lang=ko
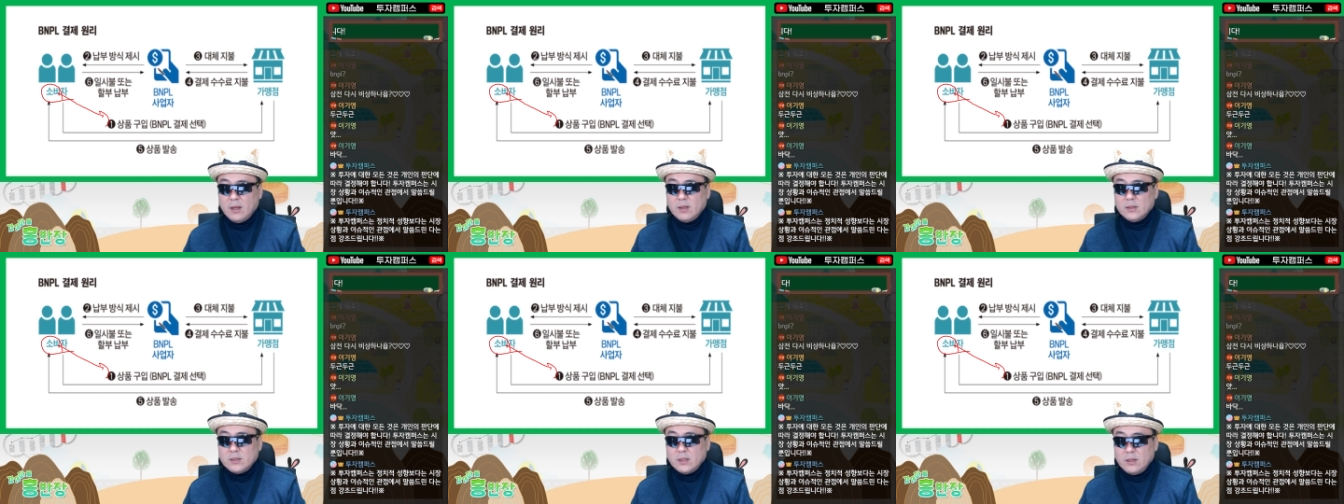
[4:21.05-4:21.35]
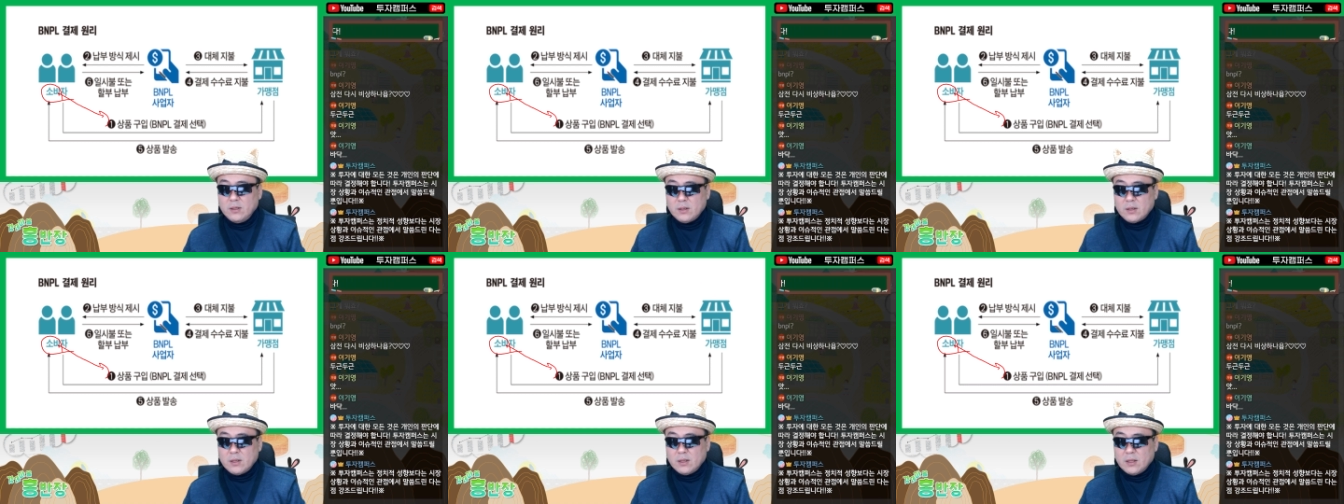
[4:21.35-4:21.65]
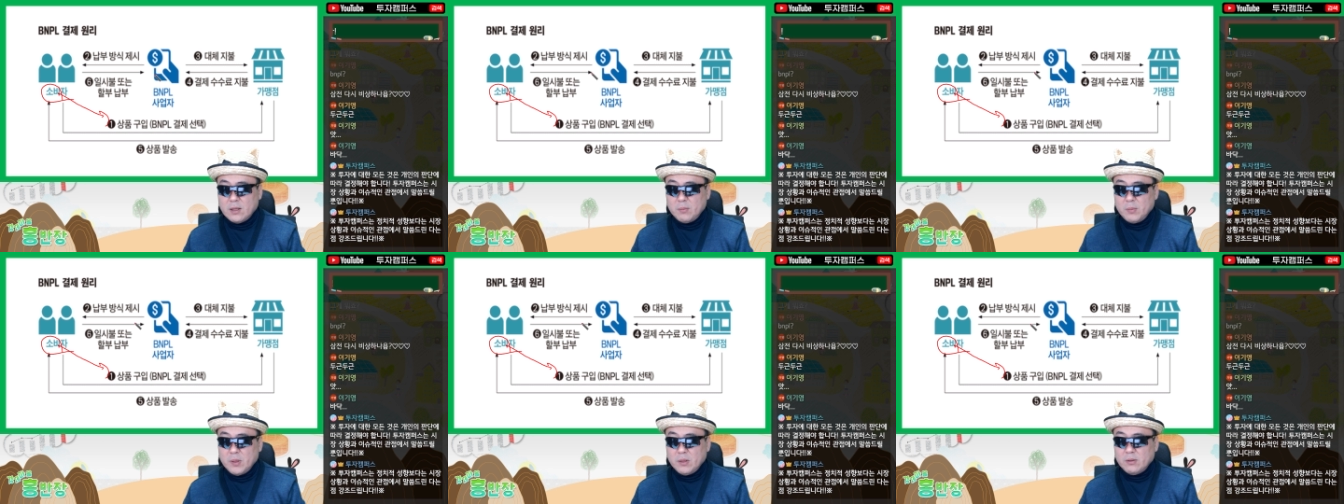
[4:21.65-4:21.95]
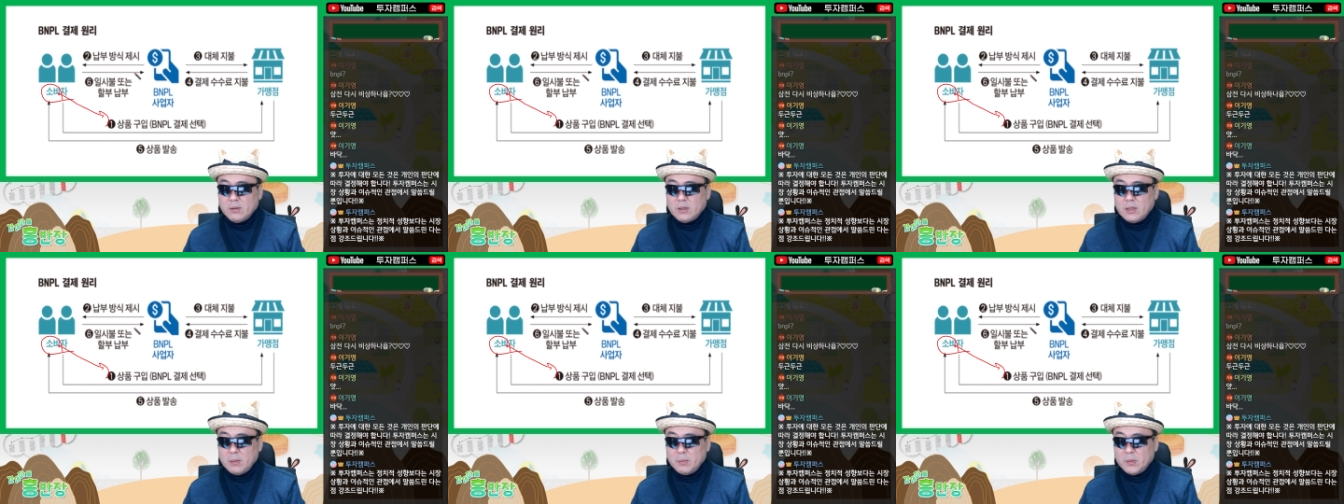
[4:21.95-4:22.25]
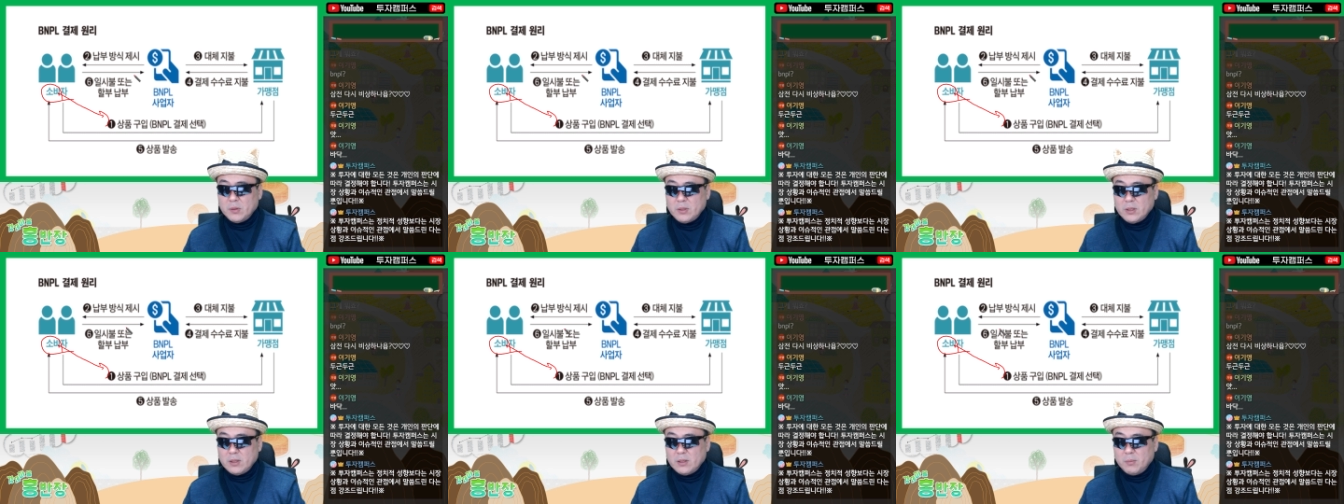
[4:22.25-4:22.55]
자, 이렇게 되면 그 다음에
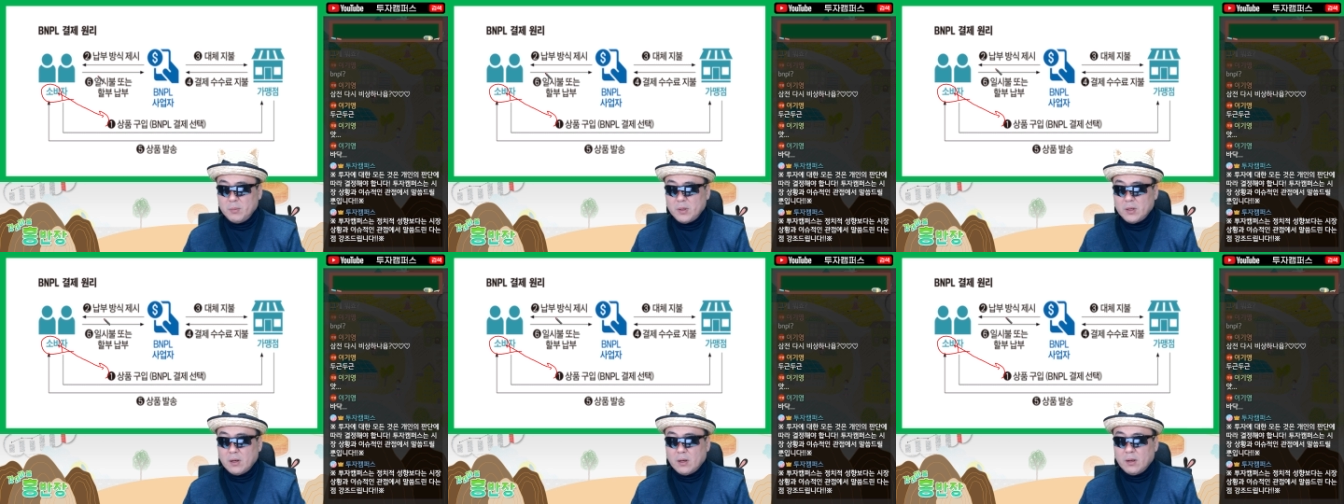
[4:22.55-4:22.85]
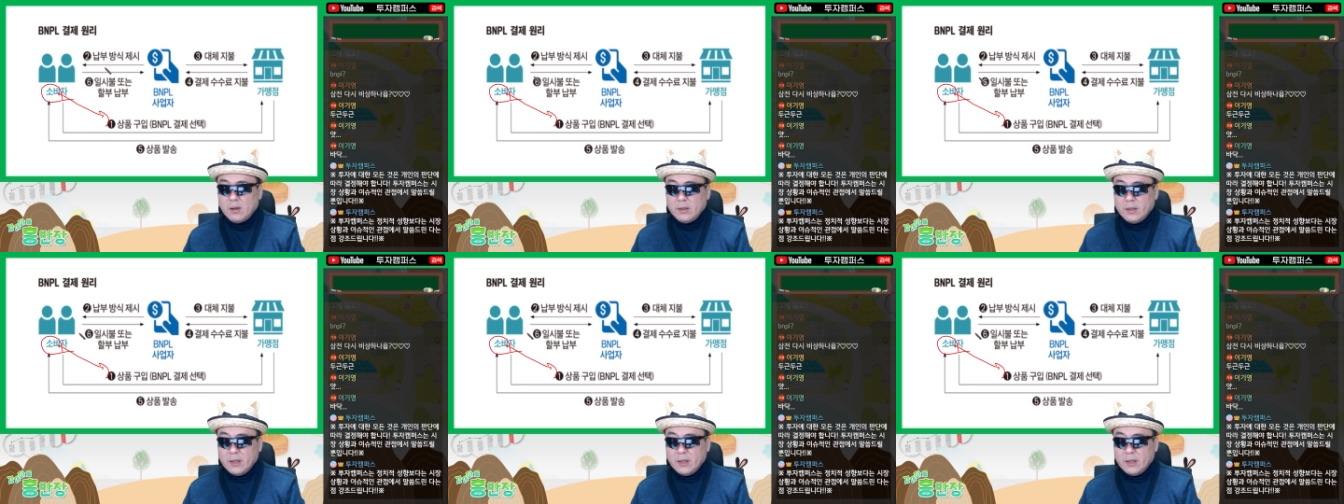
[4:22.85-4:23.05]
어떻게 됩니까?